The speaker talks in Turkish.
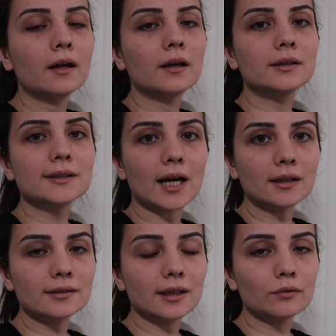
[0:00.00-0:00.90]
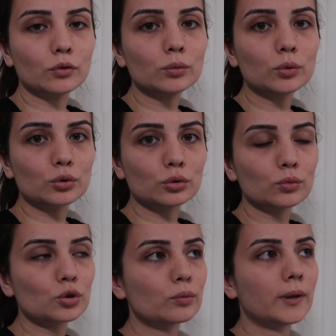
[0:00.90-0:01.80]
Ee, Rıza'nın telefonu
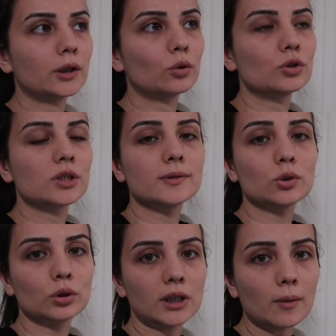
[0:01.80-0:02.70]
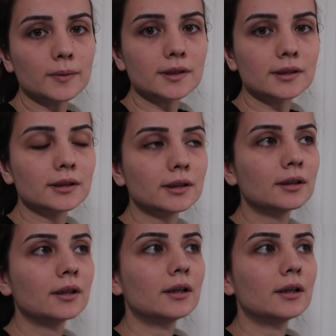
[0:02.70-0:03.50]
bozulmuştu bir ay önce. Biz onu yaptırdık.